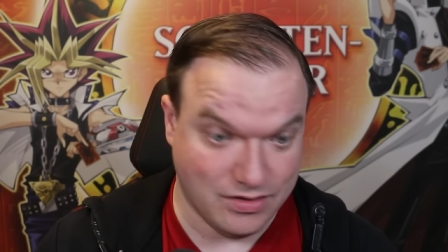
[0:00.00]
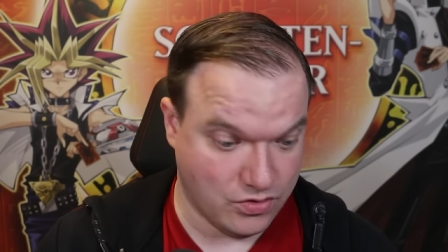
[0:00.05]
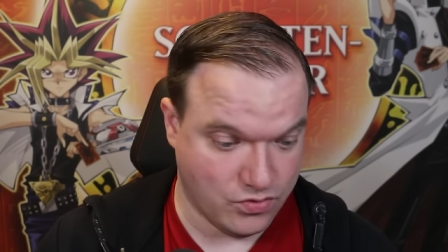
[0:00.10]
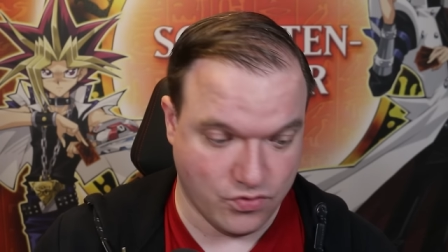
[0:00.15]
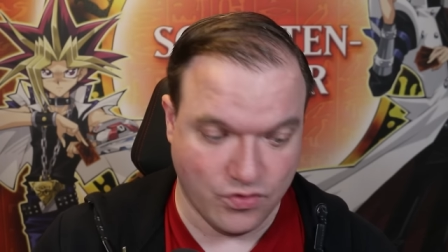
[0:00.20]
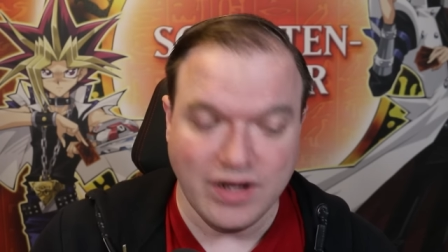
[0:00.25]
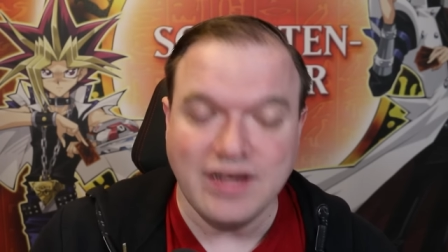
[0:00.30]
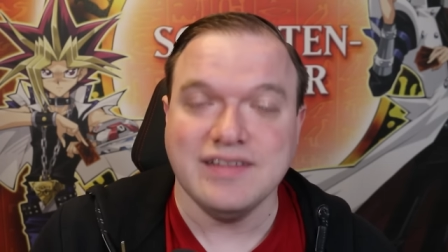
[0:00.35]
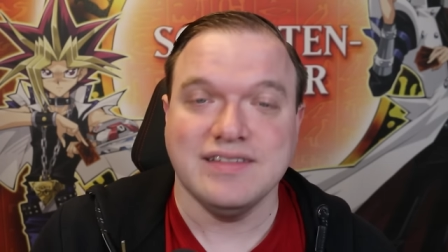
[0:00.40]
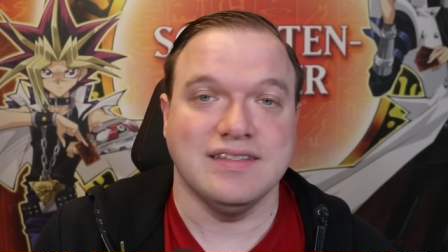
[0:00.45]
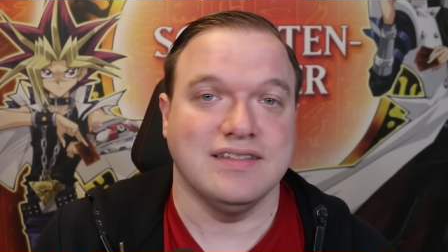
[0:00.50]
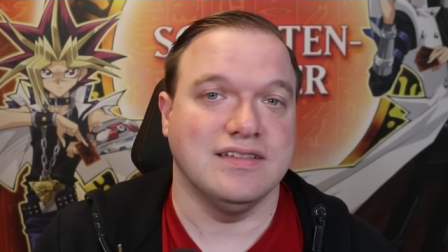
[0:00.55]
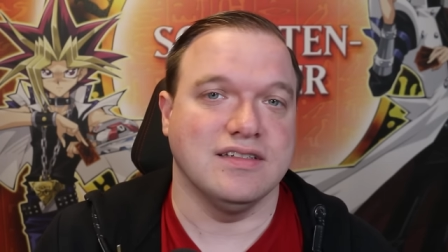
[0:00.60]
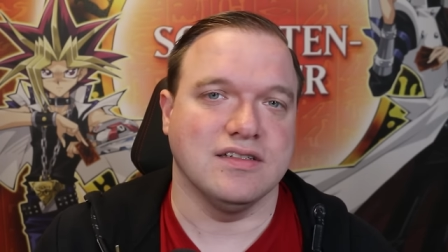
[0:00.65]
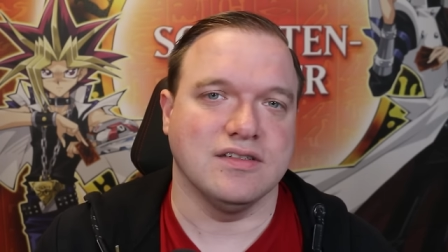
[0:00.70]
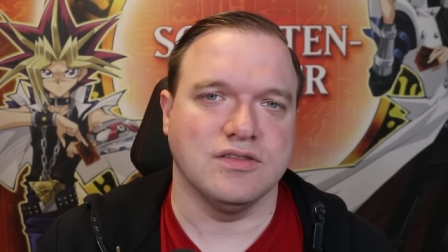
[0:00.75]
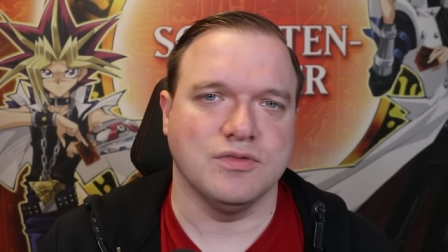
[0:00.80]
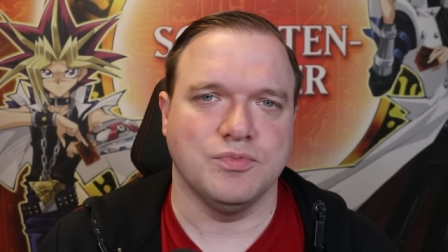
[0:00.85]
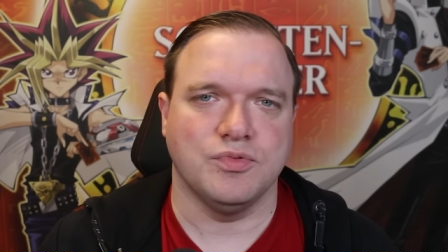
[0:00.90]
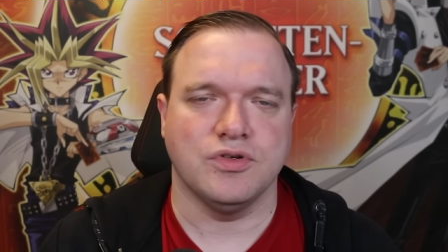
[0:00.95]
crazy,
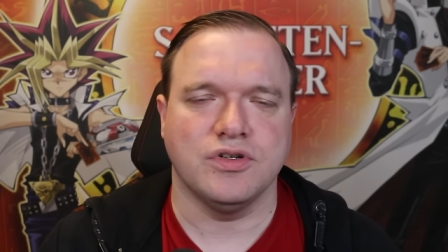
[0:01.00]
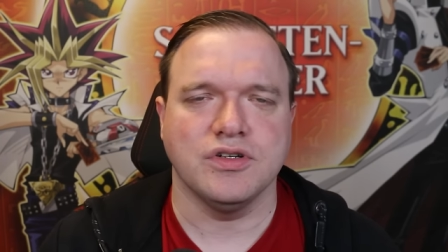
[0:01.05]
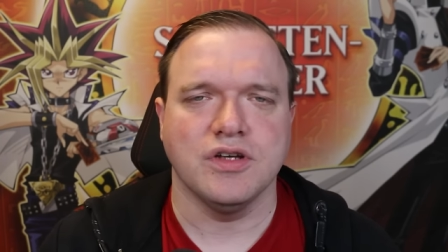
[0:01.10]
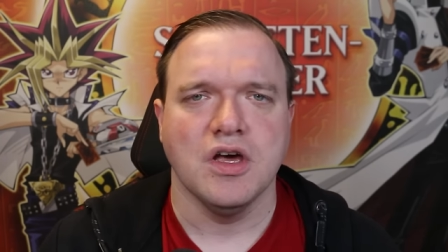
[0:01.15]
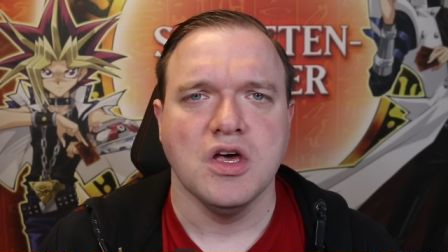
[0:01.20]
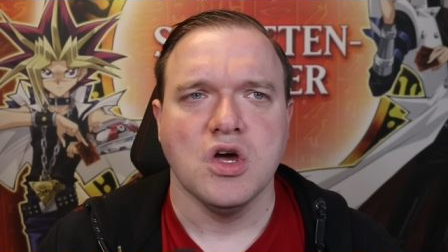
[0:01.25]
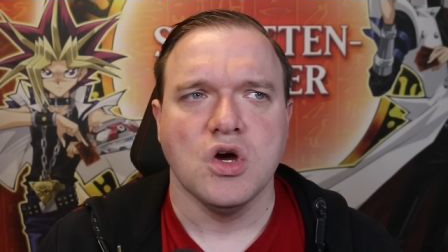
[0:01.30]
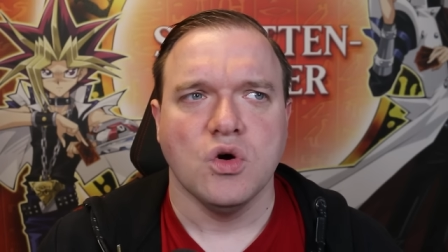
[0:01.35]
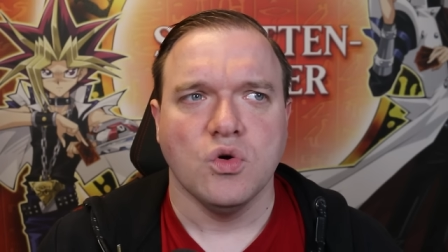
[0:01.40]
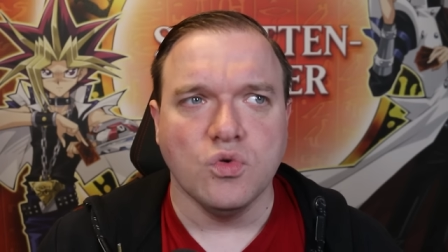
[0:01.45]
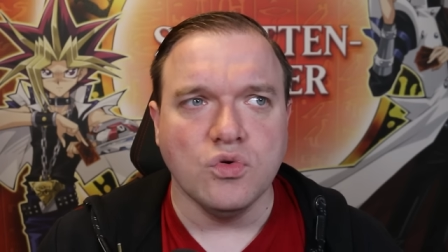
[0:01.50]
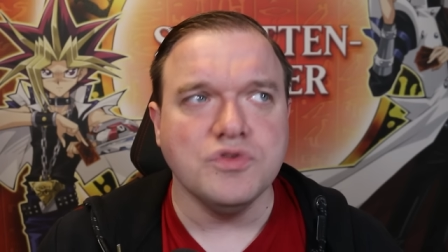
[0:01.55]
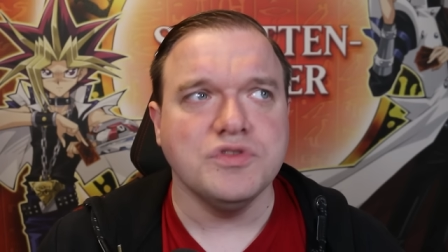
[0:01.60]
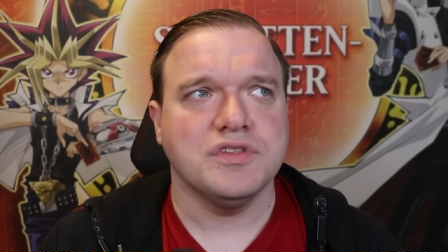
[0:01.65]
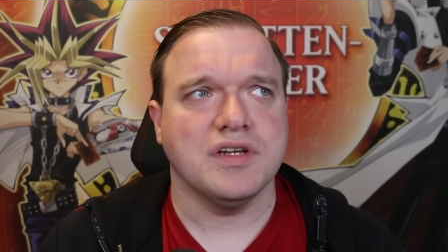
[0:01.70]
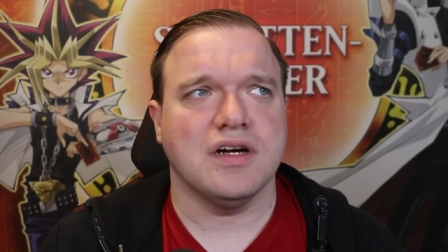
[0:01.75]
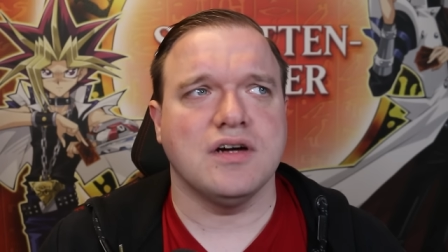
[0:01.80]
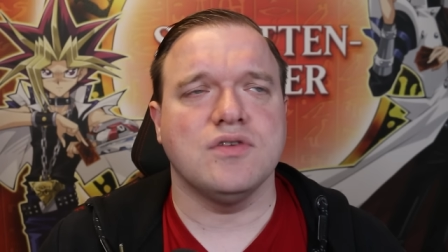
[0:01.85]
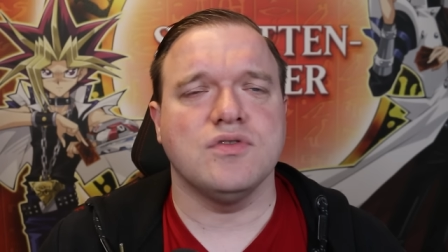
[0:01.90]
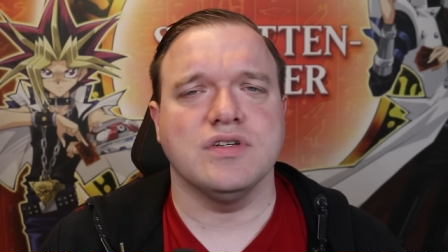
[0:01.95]
dieser Support.
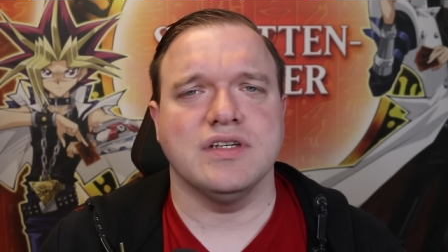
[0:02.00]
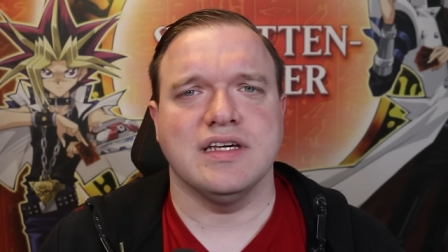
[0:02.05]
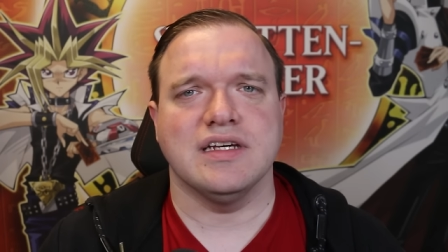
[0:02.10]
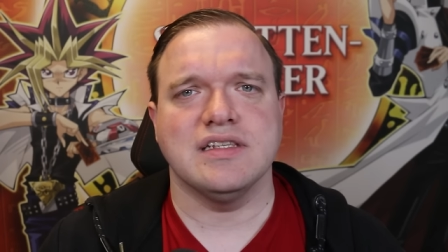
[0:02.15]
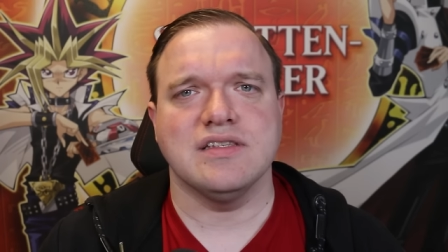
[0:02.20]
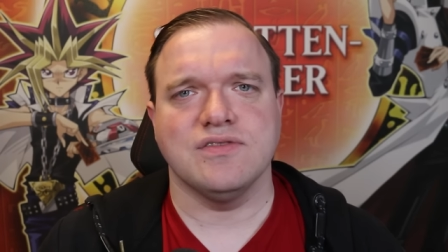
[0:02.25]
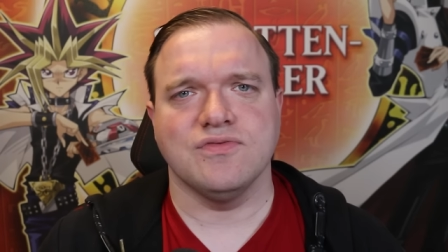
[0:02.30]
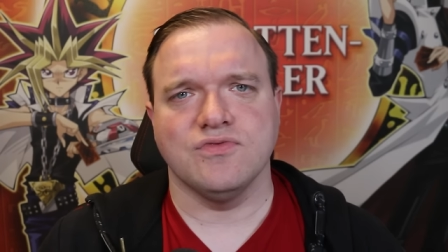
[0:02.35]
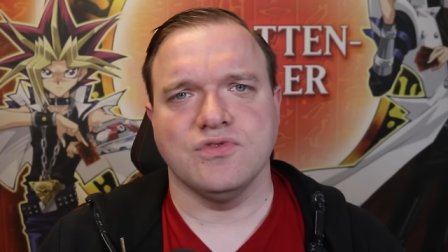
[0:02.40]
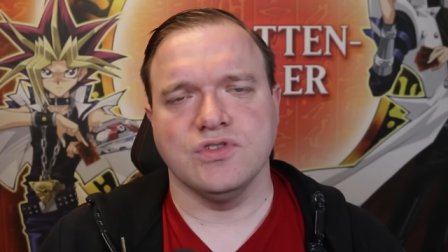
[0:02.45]
Und auch jetzt,